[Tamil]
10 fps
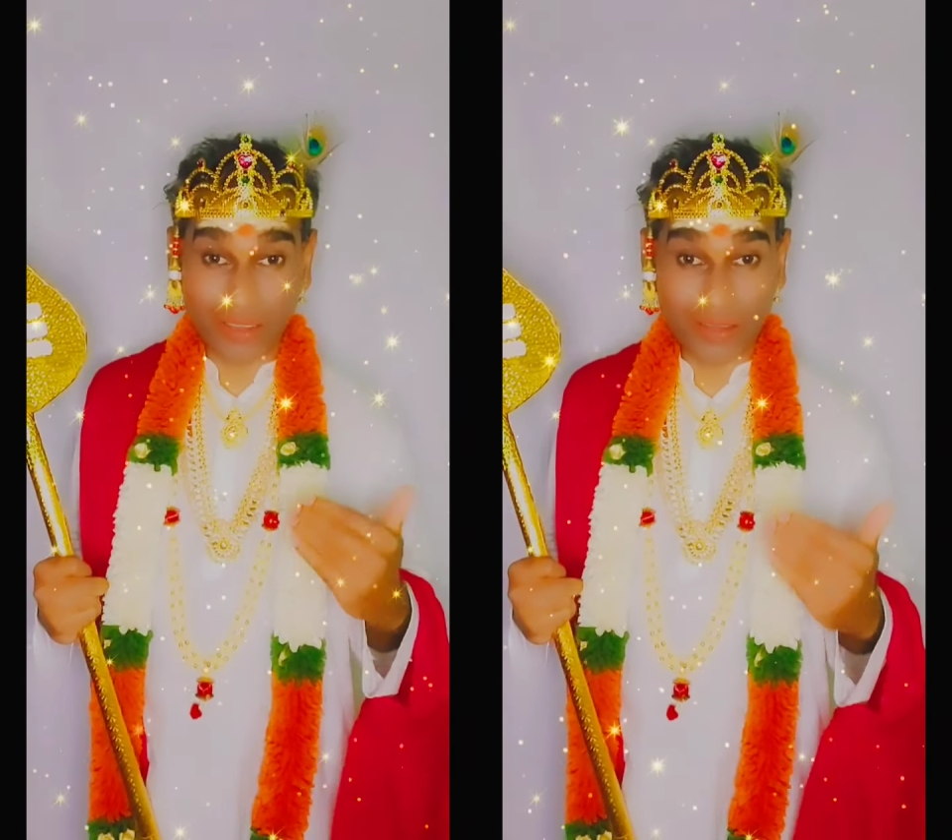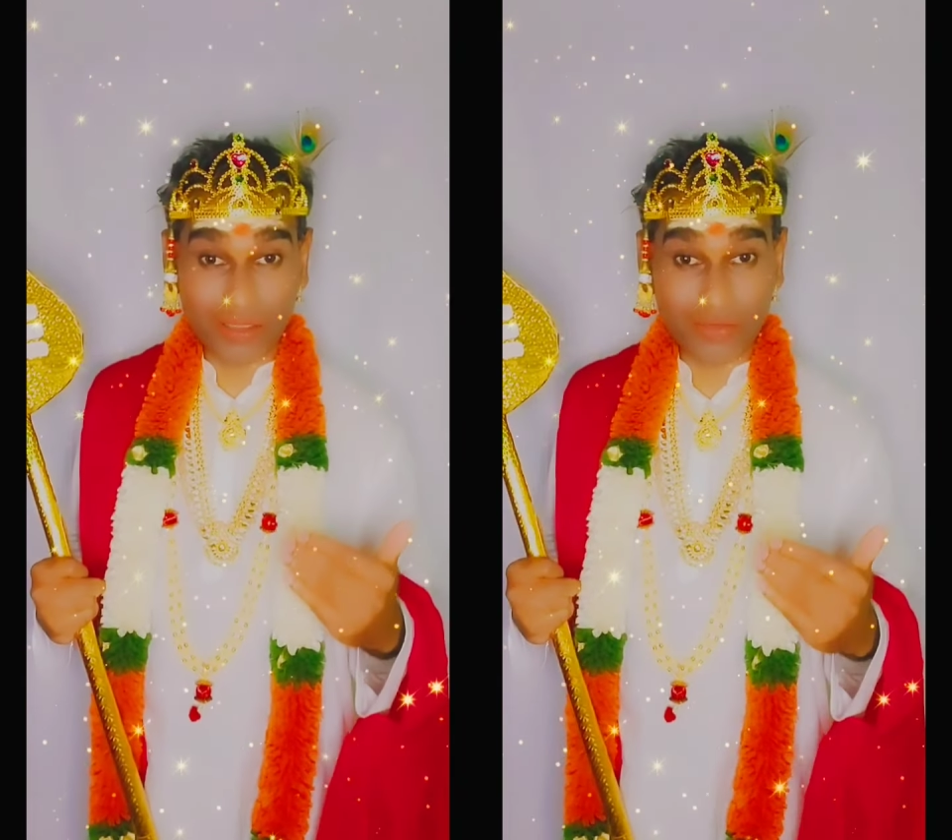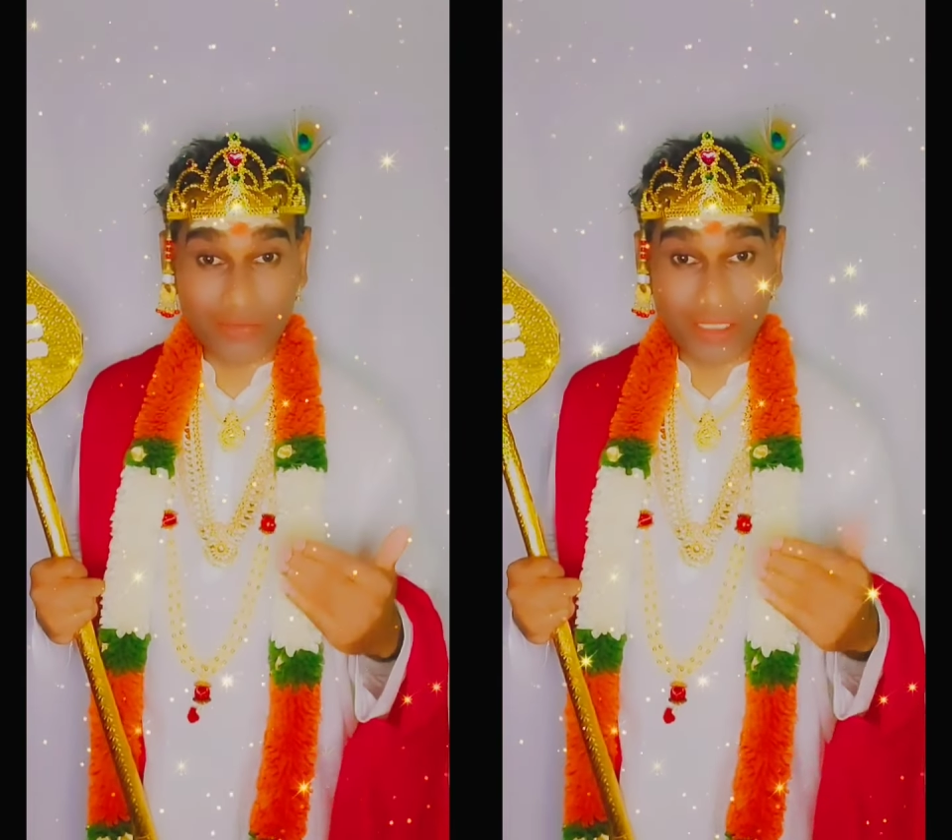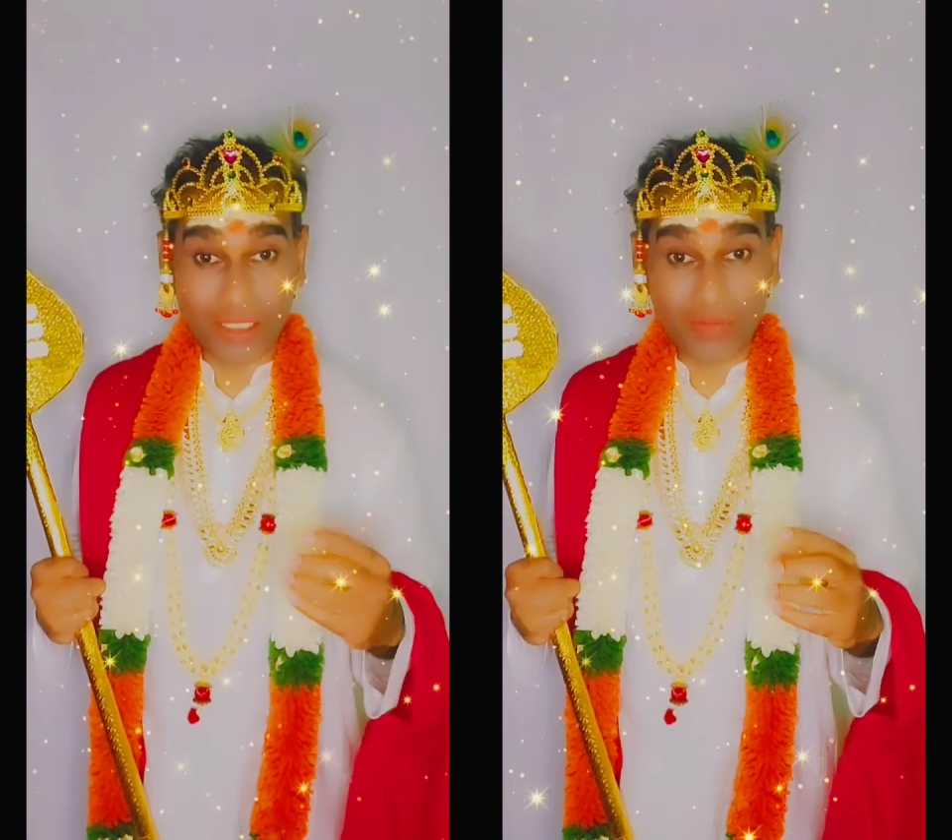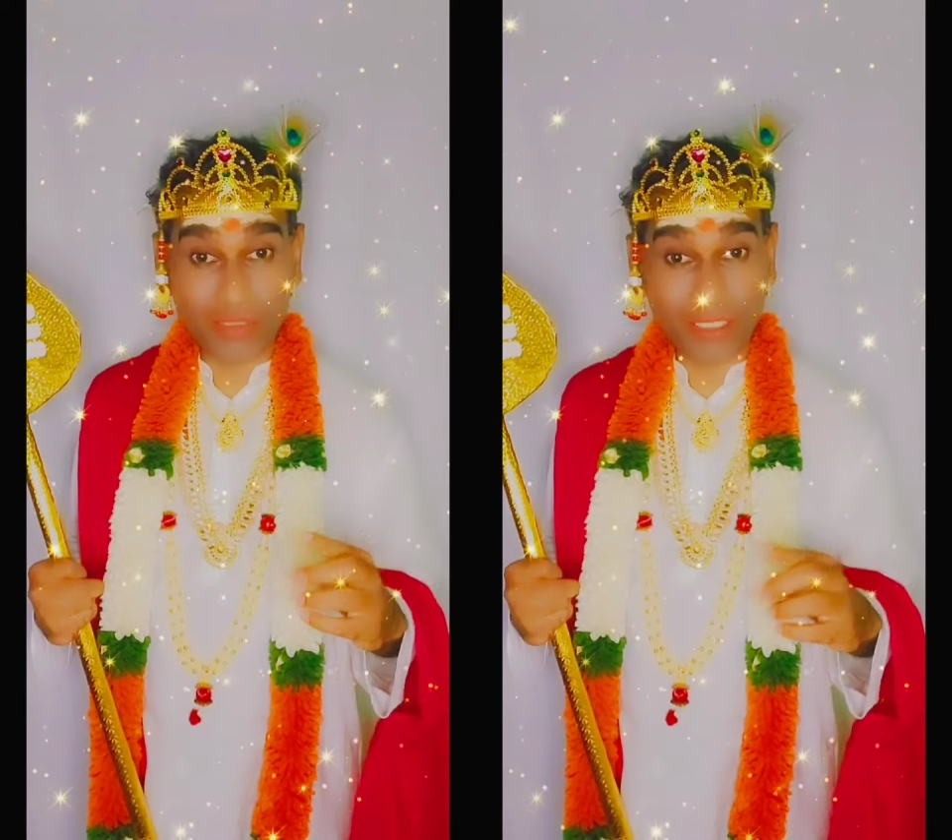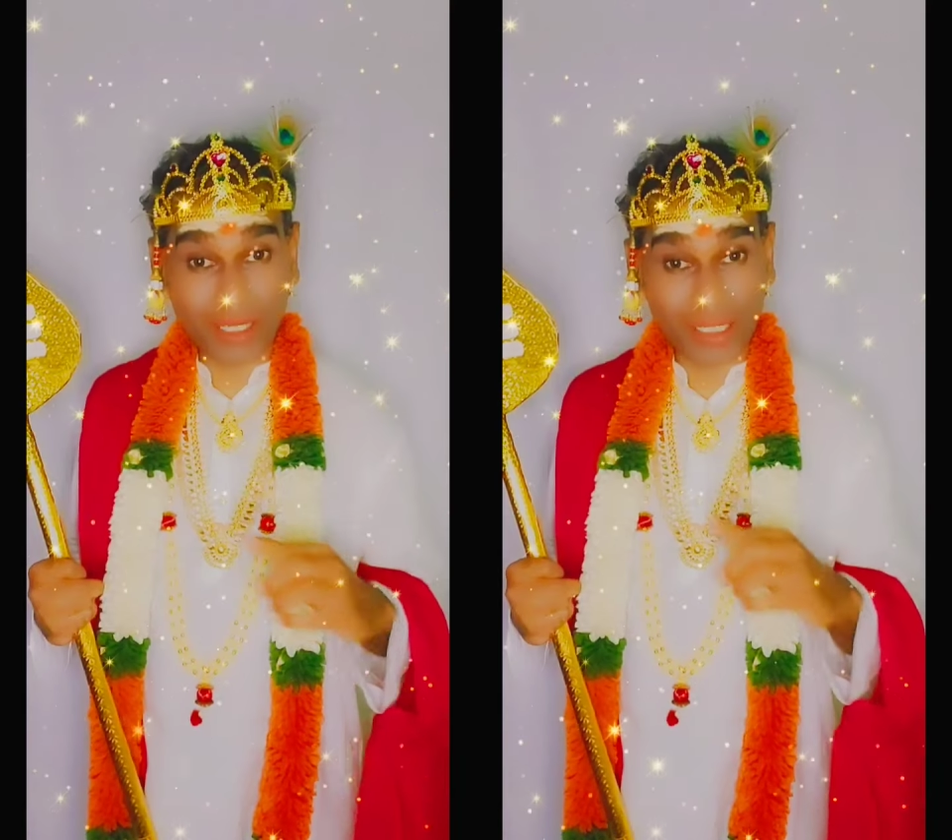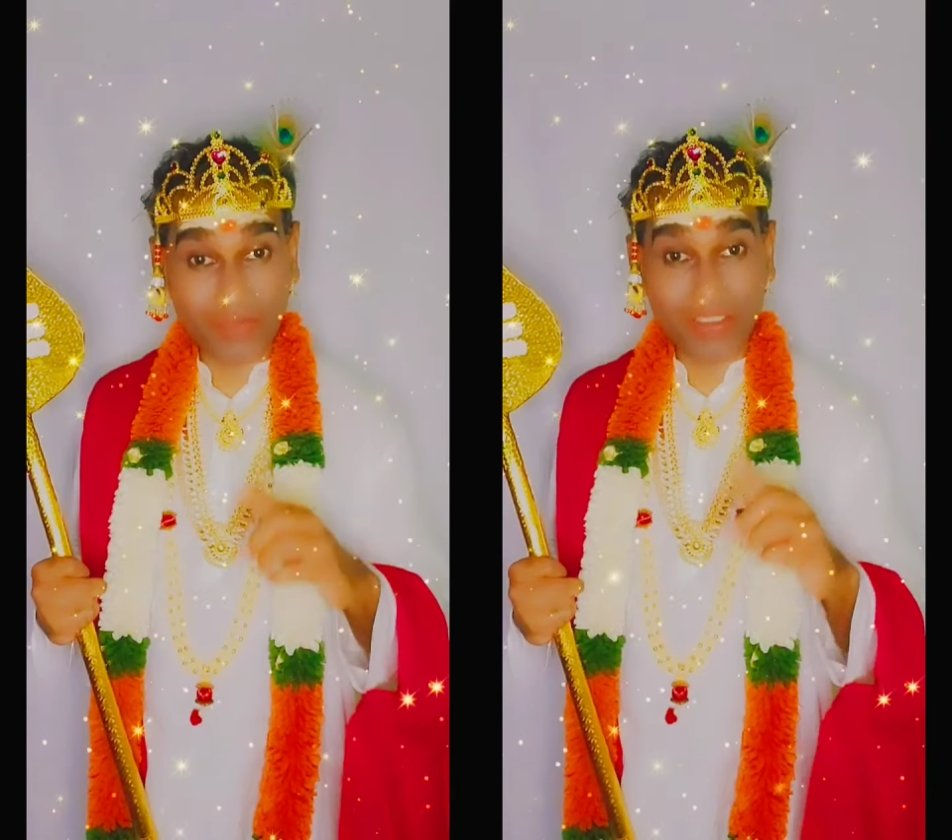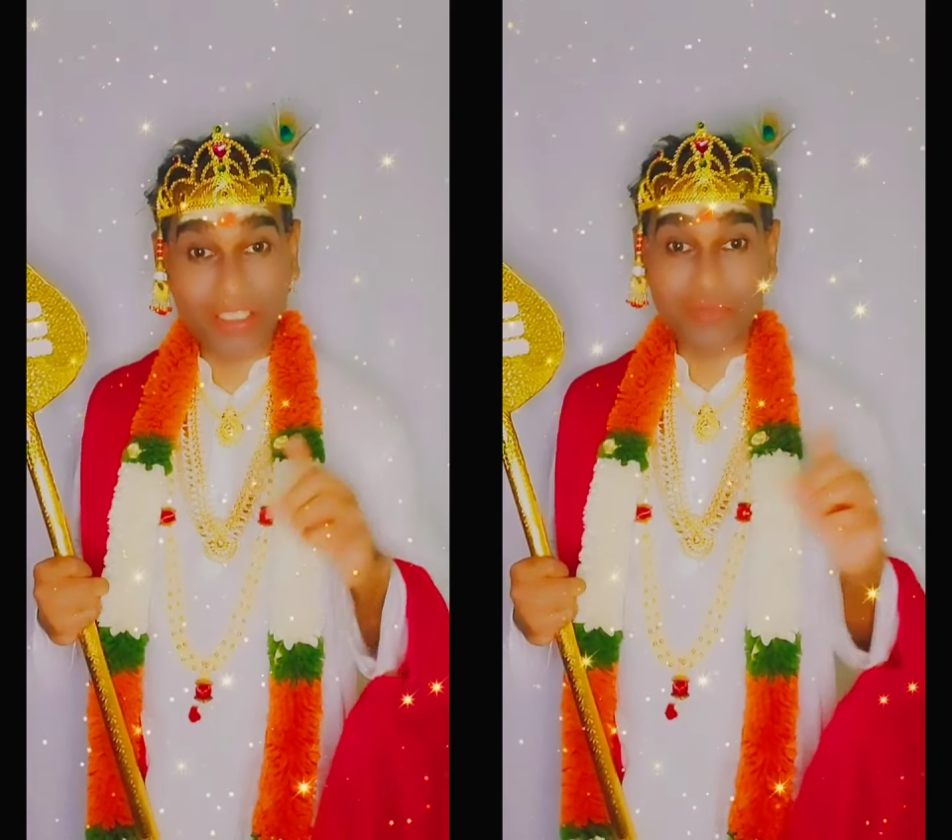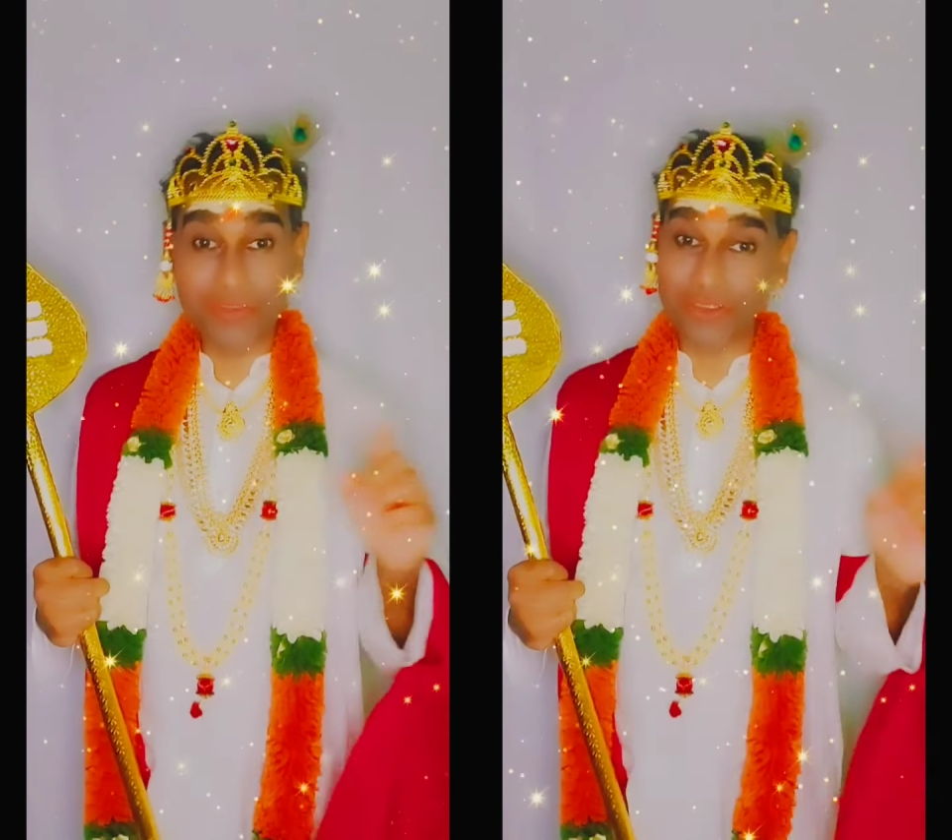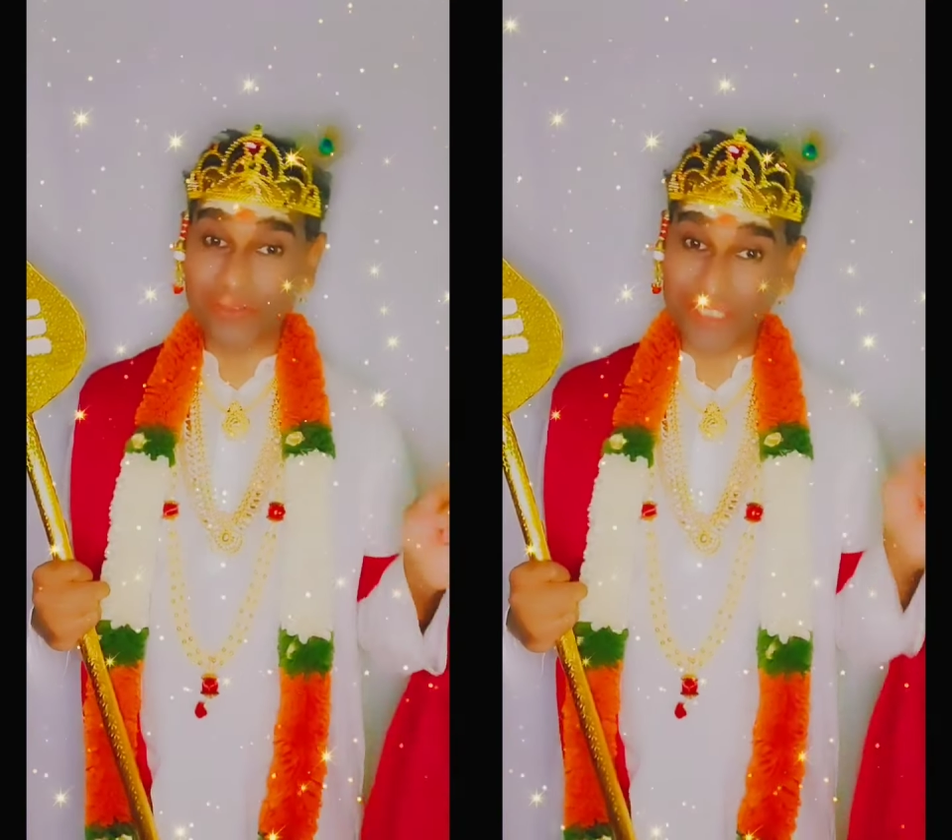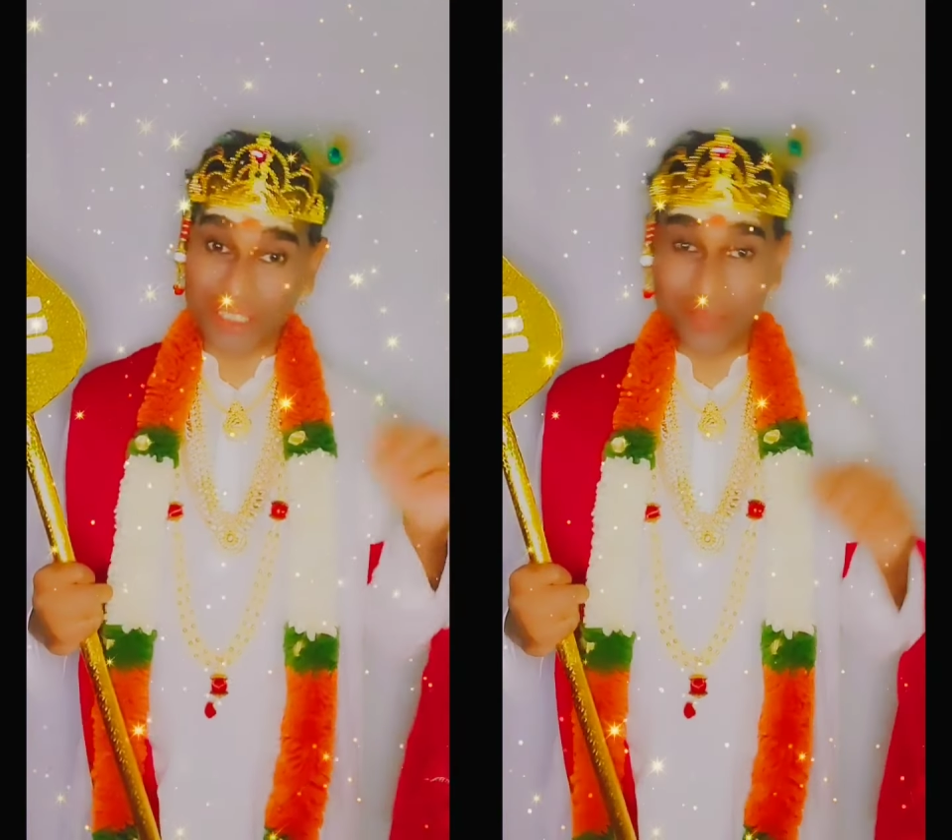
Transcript: எழுந்ததும் அல்லாமல் அனைவரையும் கூவி